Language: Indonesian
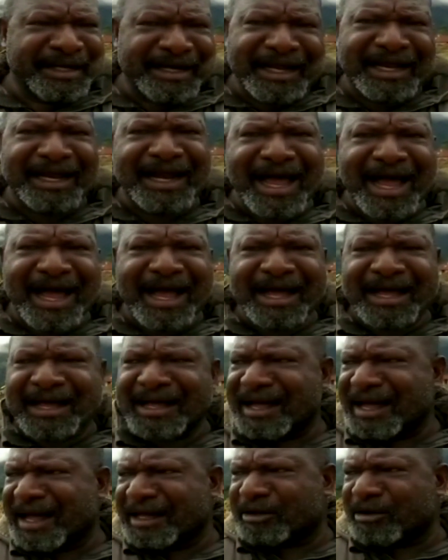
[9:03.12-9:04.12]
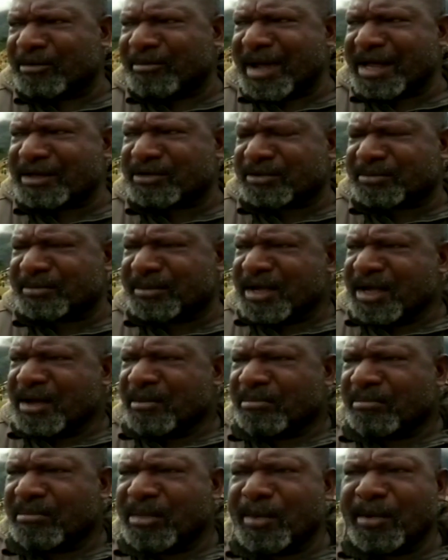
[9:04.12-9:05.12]
jendela atau masuk
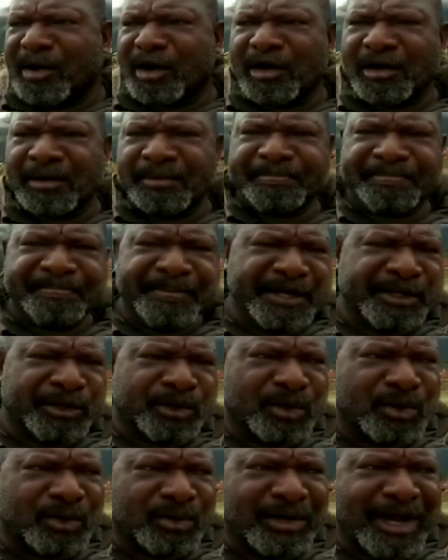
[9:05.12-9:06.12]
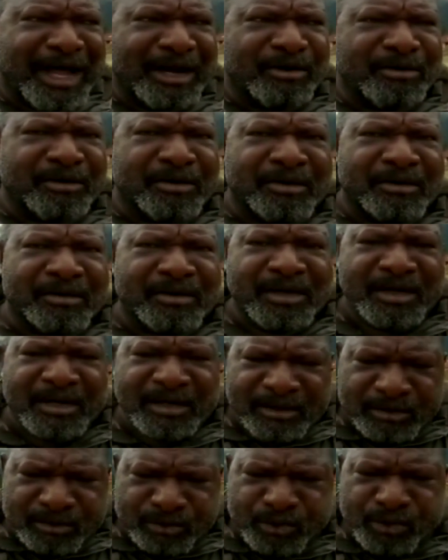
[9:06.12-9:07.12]
bobol pintu lalu
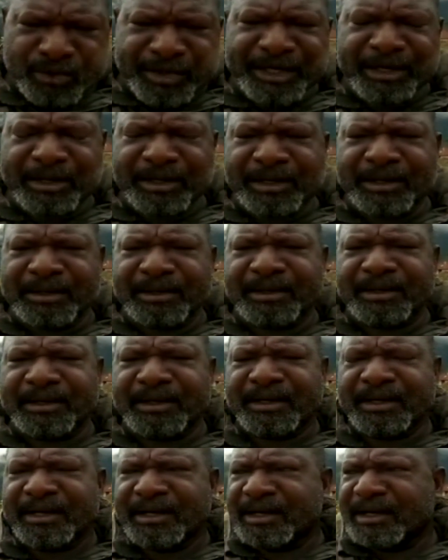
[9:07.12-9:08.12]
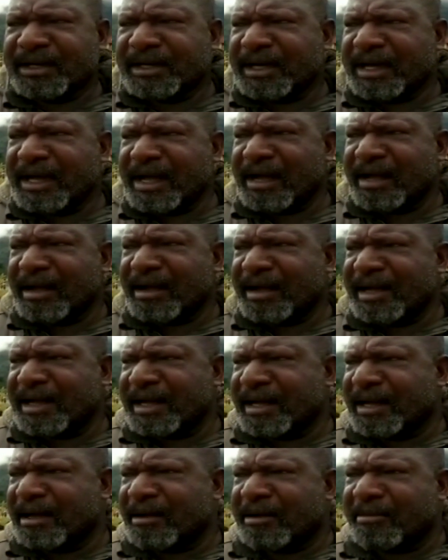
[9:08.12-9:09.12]
curi
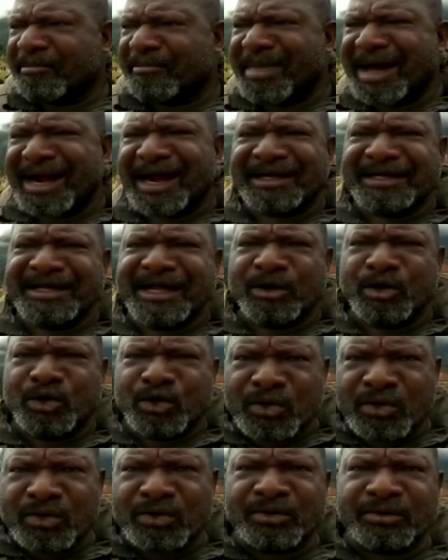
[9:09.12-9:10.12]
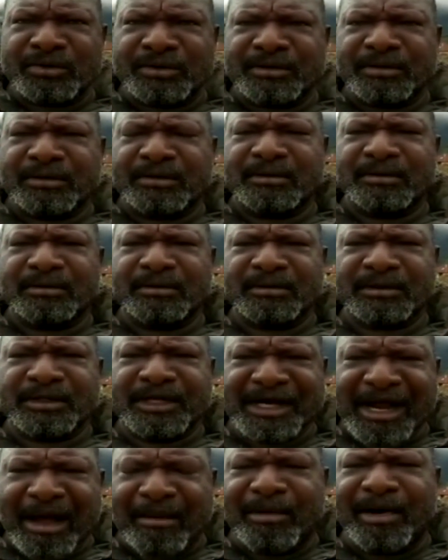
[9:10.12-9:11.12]
uh, barang guru
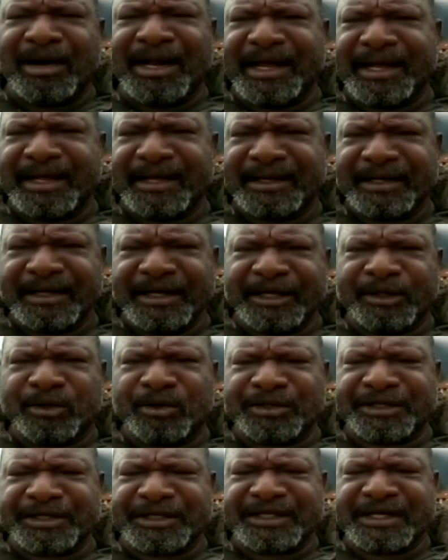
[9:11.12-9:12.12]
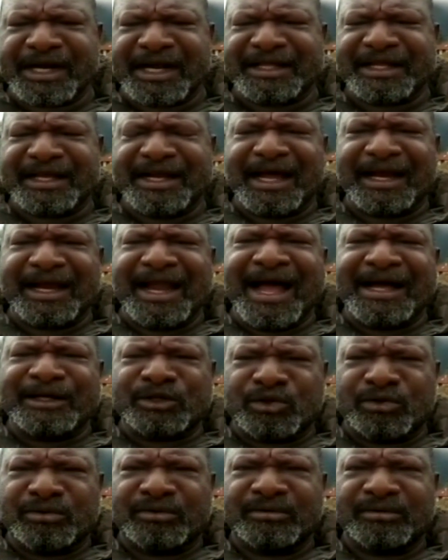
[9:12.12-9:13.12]
tidak boleh. Itu secara tidak
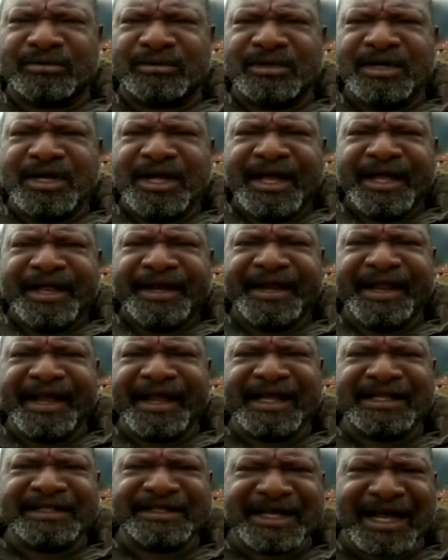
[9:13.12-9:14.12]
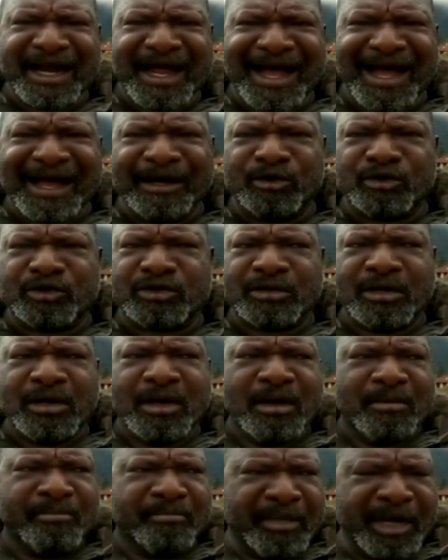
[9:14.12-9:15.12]
langsung dengan cara halus
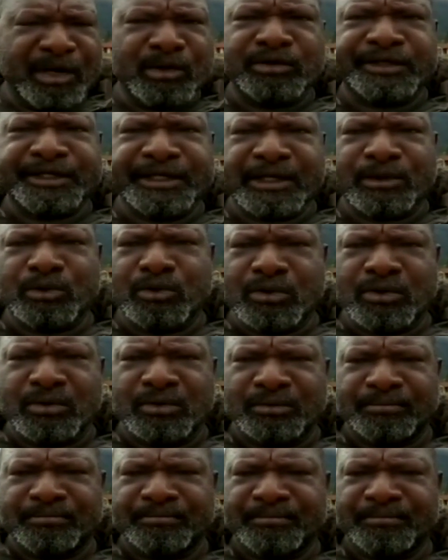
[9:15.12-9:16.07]
mengusir guru.